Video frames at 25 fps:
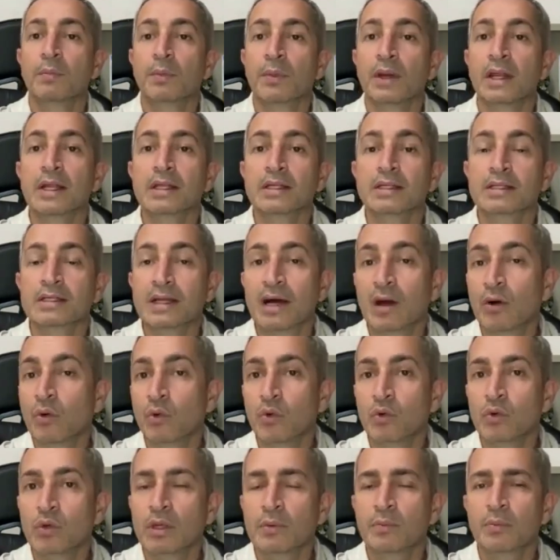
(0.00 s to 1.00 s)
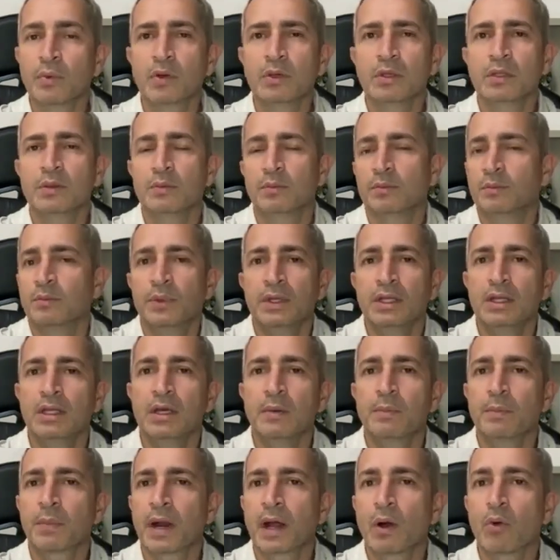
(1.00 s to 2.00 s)
pela saúde, pode
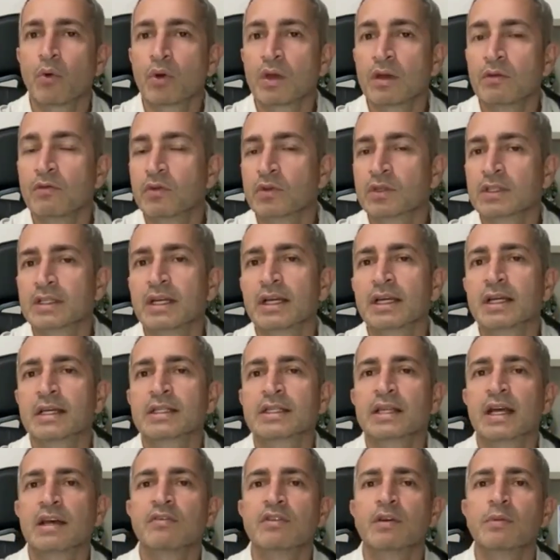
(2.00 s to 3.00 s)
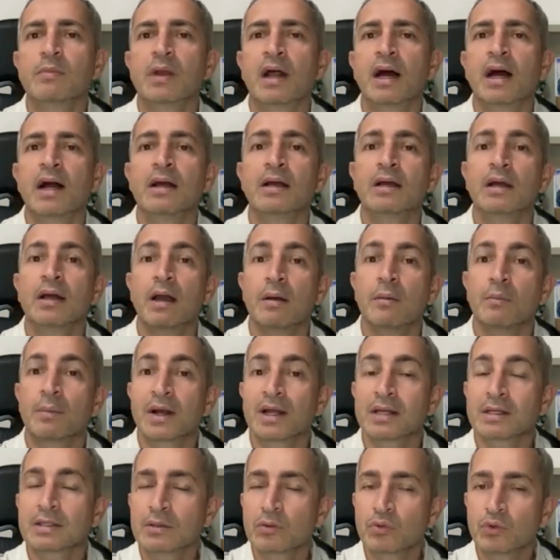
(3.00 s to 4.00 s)
pedir para o que você quiser vibrar
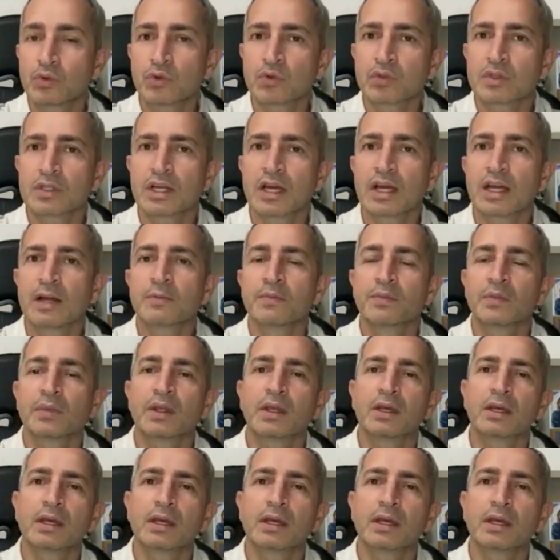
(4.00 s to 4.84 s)
para São José.